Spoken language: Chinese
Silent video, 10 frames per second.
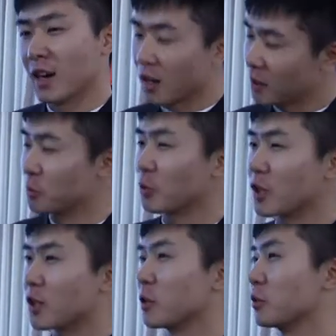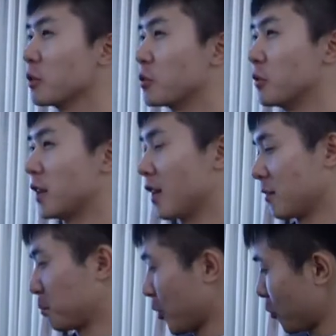很多刻苦的训
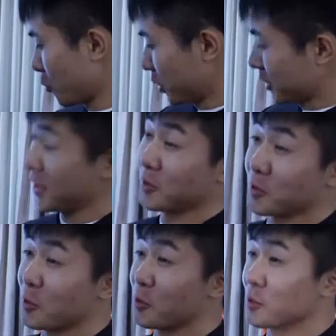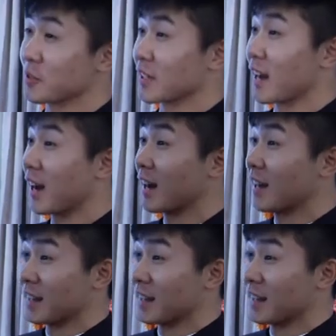练，包括捡豆子啊、